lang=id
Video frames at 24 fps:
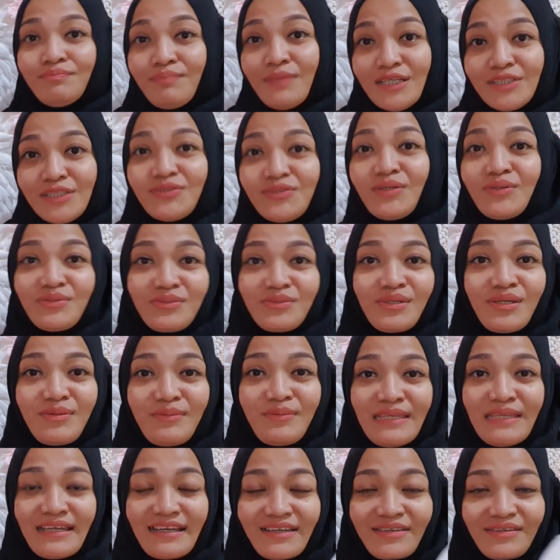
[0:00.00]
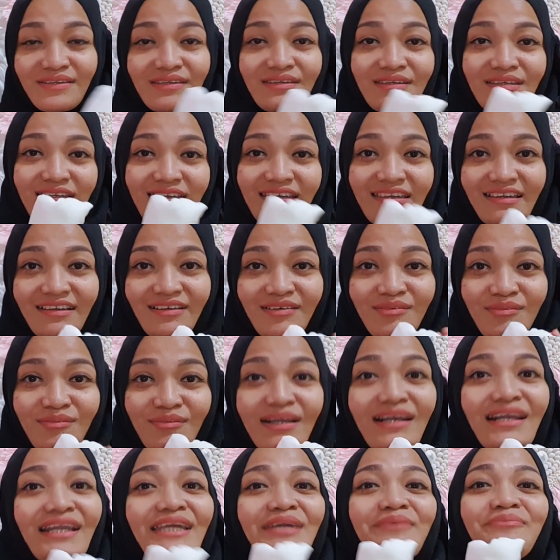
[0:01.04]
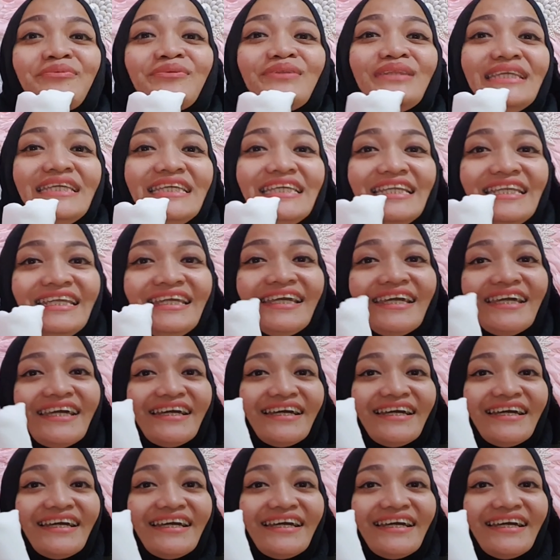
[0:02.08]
baju aku juga banyak yang warnanya putih jadi